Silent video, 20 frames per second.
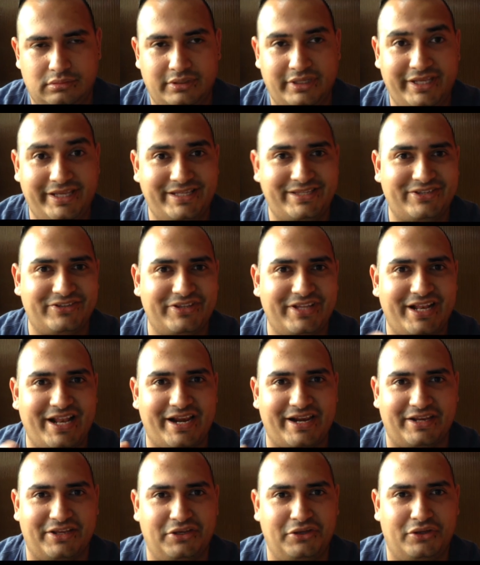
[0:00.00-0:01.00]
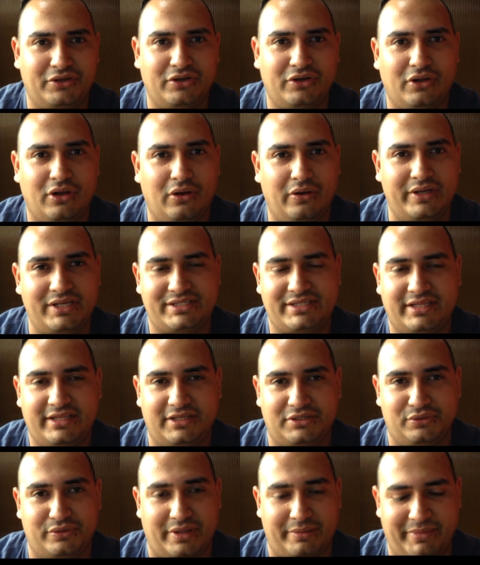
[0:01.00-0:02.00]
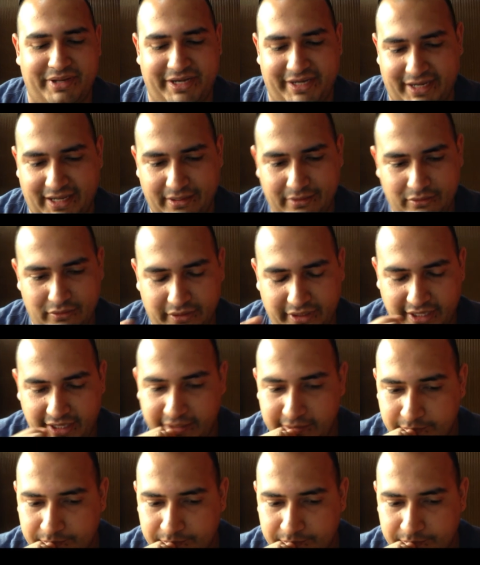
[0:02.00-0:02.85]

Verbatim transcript: y son de la región oeste de Sudamérica, ¿ok?